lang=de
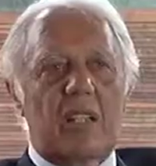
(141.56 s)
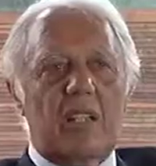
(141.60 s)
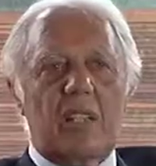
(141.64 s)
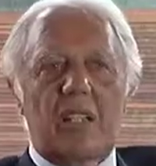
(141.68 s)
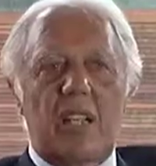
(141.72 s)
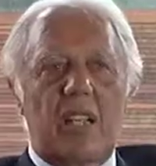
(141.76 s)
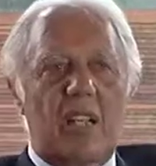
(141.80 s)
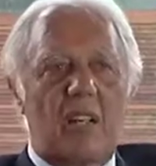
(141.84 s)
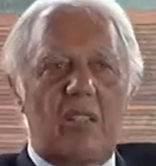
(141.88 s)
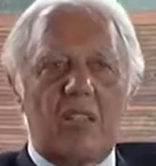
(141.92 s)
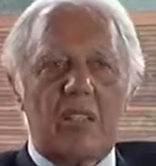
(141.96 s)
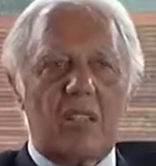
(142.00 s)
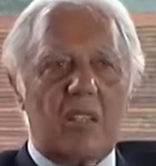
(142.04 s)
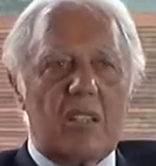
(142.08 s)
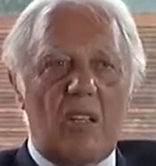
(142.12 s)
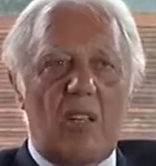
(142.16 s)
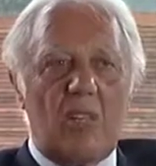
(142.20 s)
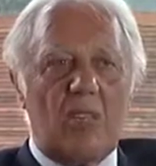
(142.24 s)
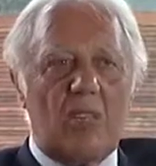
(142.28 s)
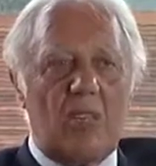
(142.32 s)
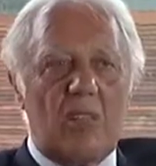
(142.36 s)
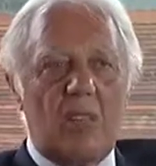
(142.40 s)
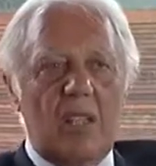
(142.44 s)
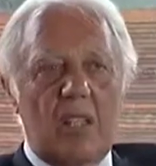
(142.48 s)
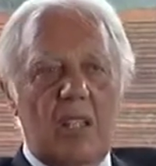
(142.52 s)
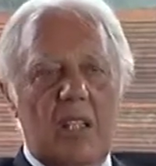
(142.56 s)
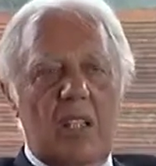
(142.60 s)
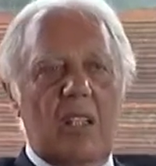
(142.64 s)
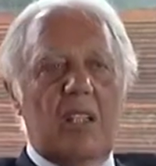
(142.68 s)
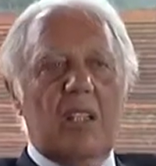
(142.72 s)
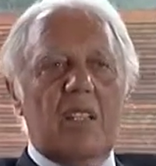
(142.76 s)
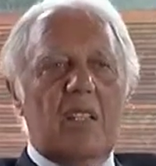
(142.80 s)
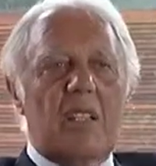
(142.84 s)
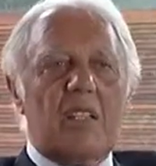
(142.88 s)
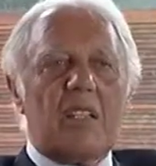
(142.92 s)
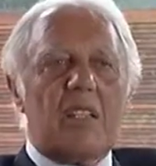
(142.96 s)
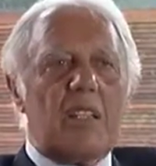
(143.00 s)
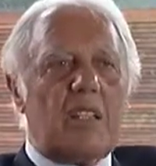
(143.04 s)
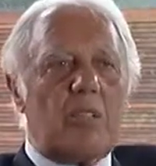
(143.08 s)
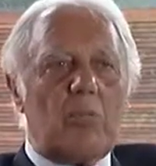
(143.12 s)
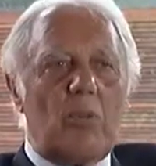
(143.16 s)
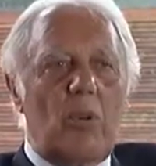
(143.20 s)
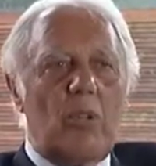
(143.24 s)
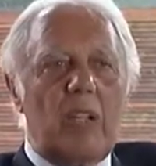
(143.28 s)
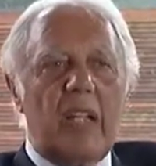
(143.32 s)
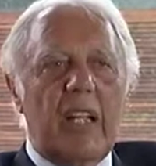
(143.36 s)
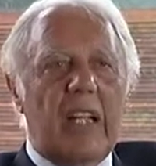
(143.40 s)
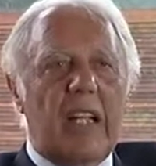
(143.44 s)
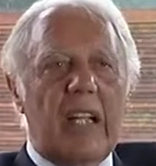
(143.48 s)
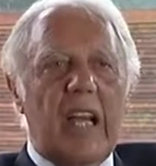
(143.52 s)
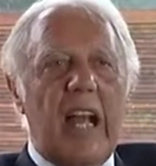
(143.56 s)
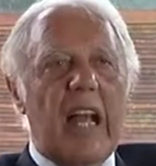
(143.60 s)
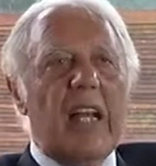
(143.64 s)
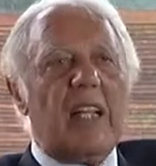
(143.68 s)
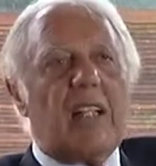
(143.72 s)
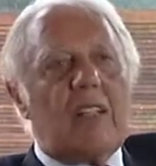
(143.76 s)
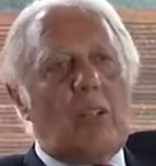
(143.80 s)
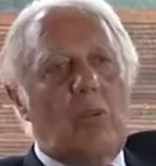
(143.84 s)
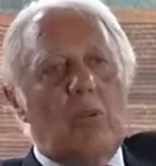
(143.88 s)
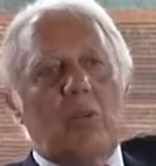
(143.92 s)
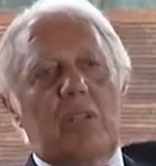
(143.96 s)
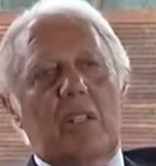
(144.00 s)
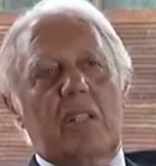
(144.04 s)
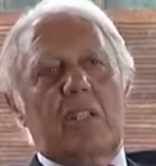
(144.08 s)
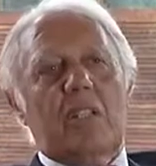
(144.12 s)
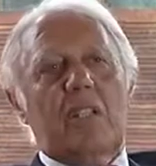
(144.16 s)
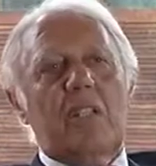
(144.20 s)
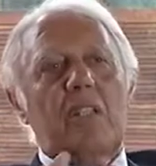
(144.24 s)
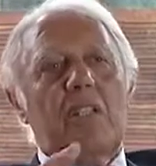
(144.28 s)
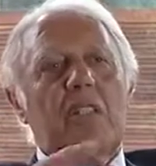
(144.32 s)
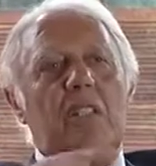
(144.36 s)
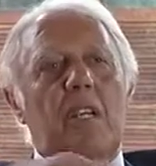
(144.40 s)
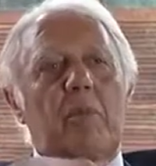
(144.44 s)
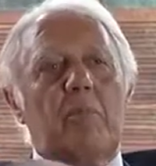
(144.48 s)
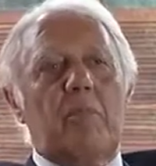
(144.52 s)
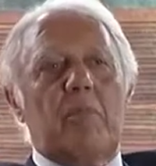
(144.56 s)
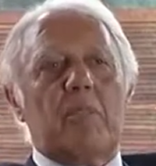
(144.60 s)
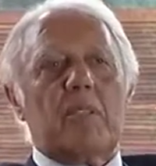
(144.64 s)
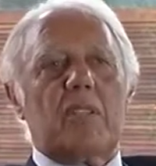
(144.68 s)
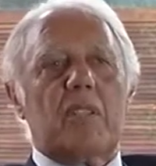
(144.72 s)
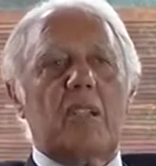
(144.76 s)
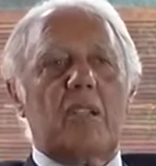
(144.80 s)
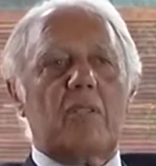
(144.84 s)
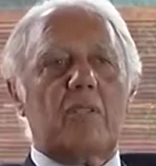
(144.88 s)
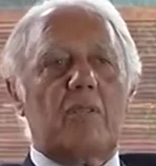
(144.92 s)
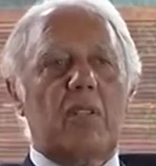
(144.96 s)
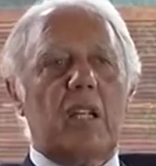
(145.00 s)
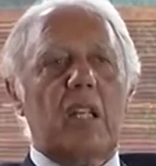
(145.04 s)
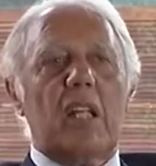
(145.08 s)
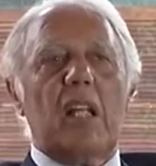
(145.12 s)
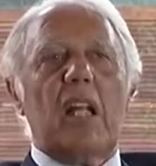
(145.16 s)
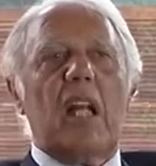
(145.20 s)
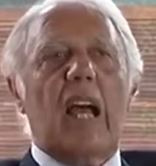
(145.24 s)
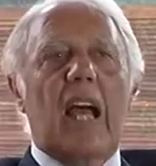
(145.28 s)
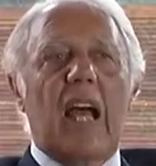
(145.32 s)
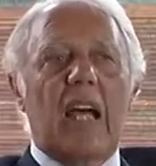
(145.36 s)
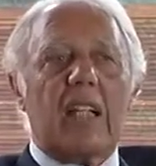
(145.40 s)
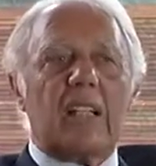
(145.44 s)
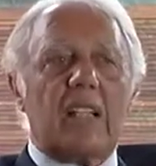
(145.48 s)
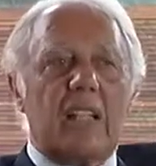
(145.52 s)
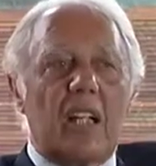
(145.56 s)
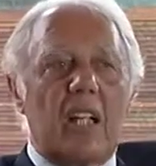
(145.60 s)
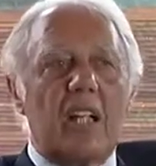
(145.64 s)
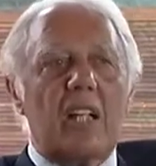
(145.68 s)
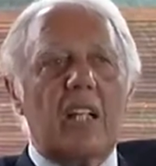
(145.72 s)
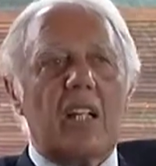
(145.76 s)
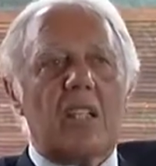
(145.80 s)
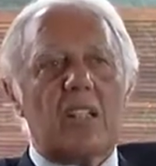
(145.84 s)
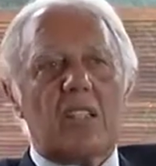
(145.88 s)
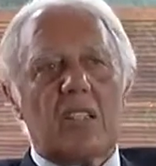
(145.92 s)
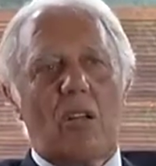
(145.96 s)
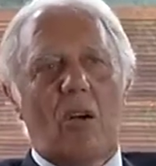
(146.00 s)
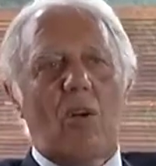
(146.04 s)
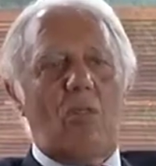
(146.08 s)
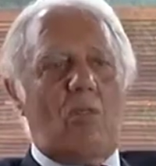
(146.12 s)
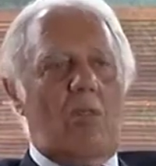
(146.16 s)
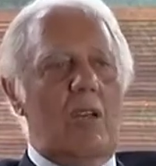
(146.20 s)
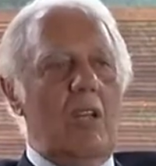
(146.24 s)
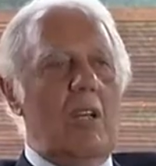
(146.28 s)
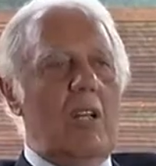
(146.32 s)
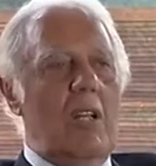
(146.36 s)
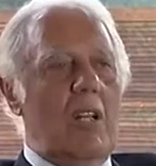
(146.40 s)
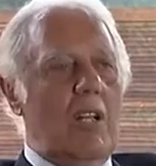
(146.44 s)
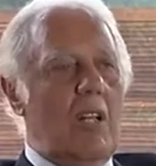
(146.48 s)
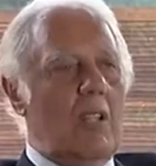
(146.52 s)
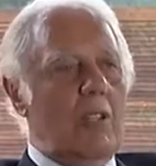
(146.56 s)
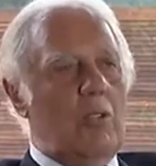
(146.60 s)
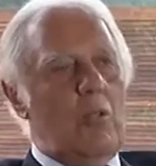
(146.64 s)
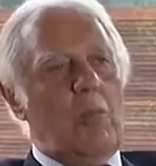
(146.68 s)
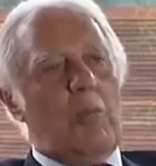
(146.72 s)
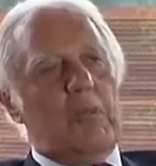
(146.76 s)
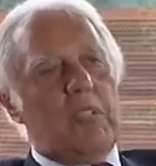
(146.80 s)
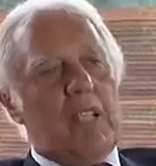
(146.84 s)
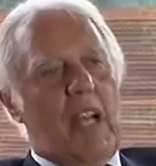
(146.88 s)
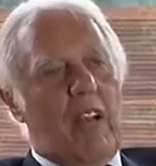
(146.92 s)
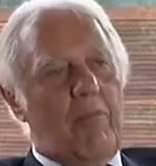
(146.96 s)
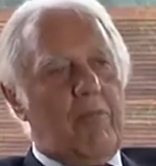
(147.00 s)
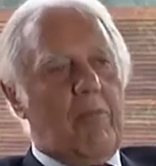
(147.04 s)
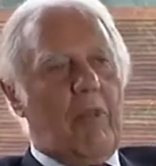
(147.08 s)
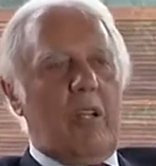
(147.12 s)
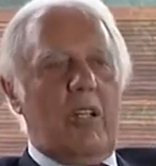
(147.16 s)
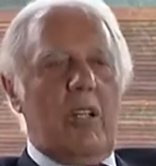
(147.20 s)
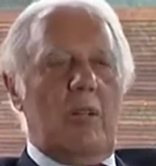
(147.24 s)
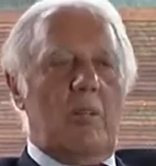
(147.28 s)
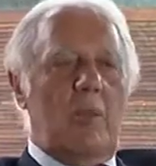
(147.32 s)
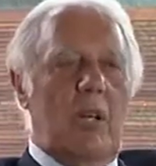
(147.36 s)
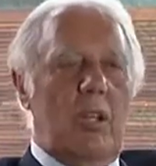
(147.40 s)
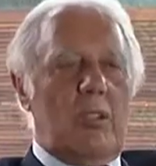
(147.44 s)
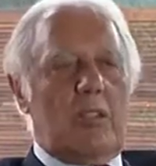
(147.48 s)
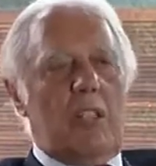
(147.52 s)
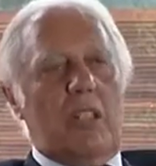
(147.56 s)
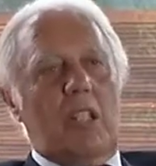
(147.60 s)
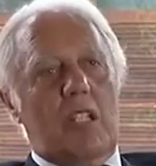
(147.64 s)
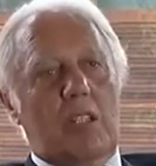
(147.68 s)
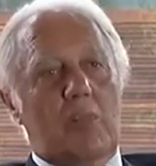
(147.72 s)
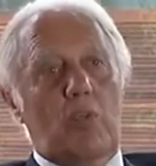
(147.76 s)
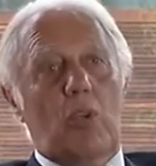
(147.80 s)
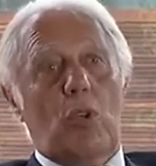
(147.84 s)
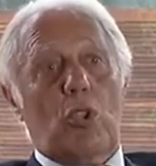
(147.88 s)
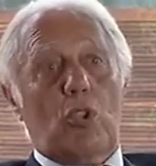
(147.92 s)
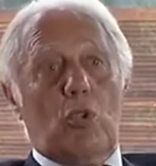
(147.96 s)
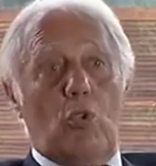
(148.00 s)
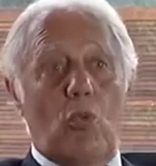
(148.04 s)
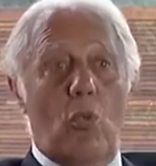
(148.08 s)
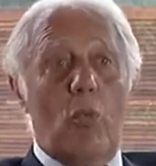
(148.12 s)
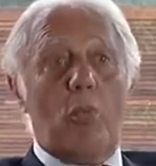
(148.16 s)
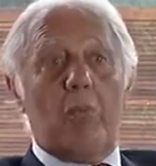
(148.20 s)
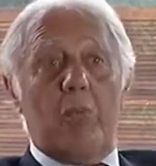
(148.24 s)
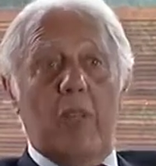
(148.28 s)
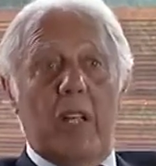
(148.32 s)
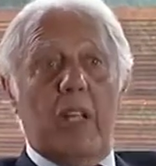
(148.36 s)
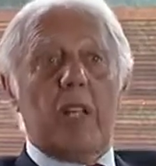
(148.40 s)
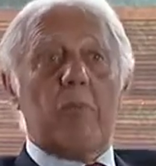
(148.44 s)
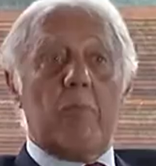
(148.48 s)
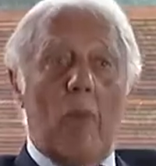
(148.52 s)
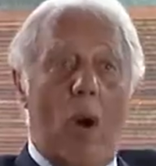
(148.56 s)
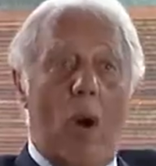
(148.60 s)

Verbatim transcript: Das sind alles Sachen. Das ist wohl nicht Geld aber das ist etwas. Nicht? Wenn ich heute drinnen sage, du bist Abbürgermeister, das musst du unbedingt